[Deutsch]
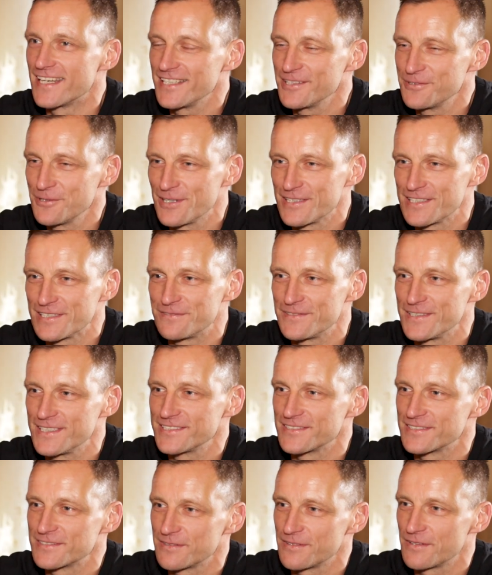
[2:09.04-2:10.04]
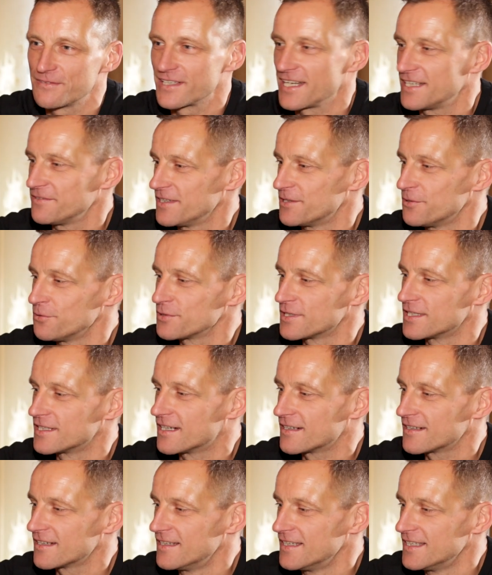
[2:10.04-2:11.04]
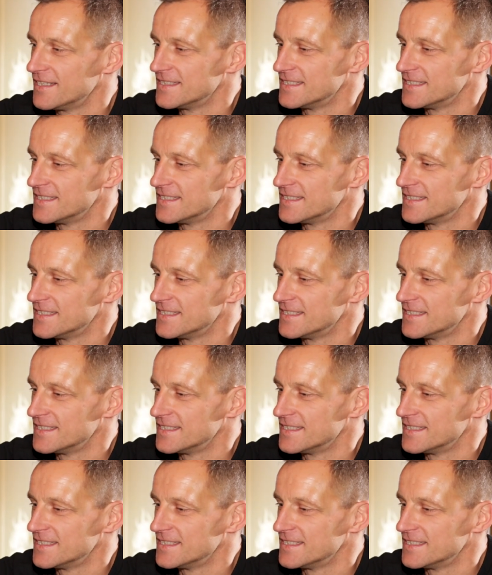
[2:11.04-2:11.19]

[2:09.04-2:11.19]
Ein Tor ja. gefehlt, sonst wären wir gleich wieder hochgegangen. Mhm.